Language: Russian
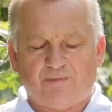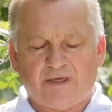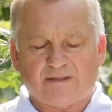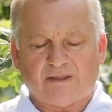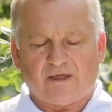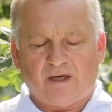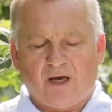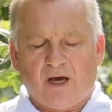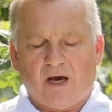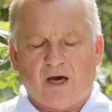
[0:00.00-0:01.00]
месте –
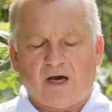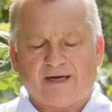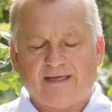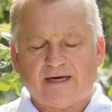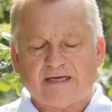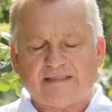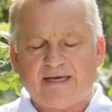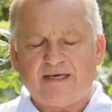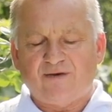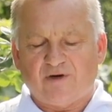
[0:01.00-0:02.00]
где
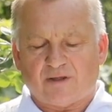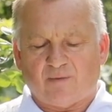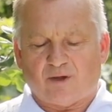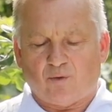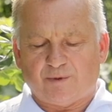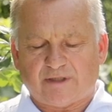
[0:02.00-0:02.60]
росли и в этом году.